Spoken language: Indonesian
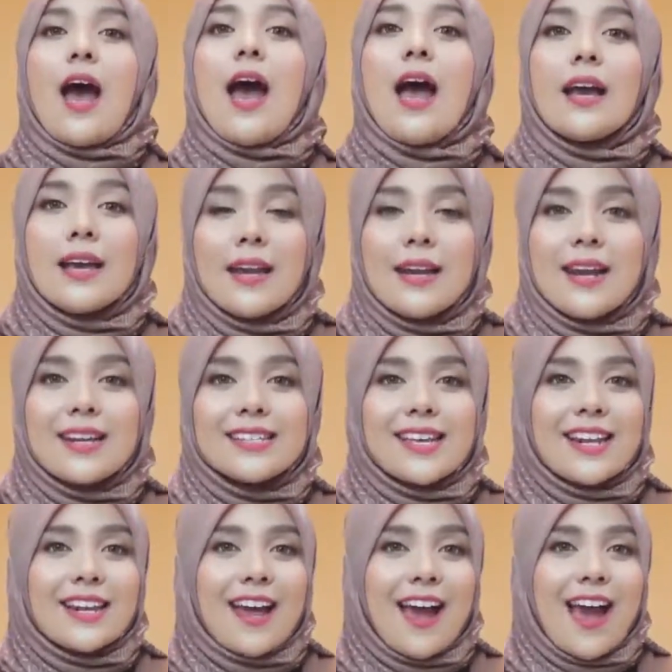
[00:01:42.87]
agen dari
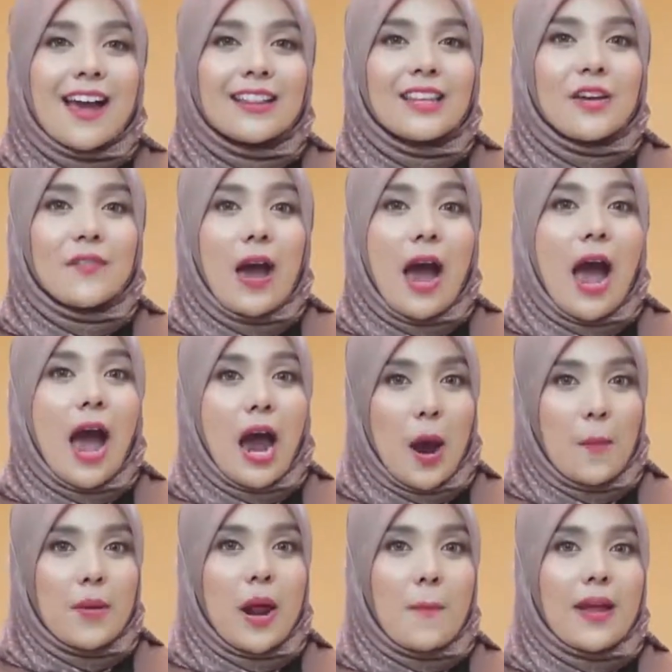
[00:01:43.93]
seller yang aktif
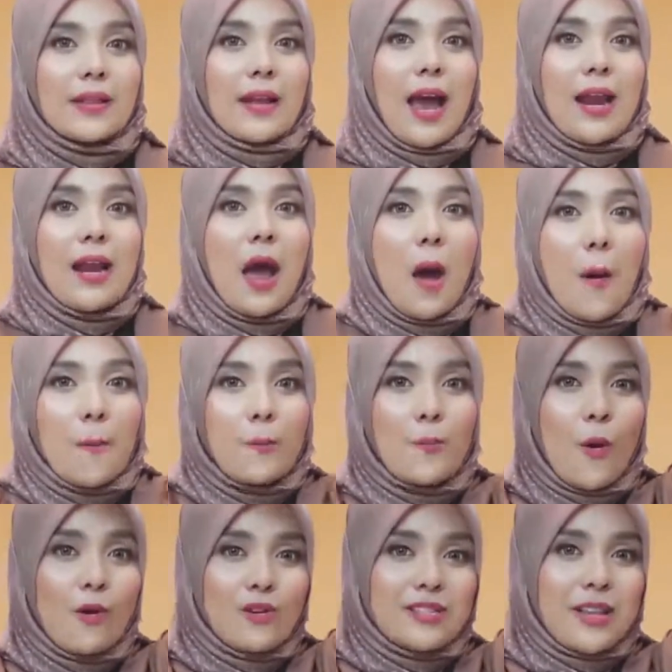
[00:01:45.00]
akan mendapatkan
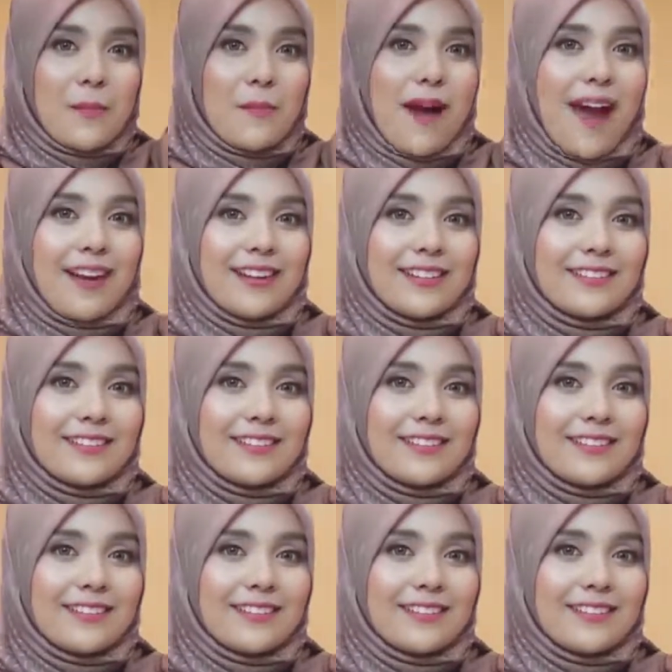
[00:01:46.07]
bonus tambahan.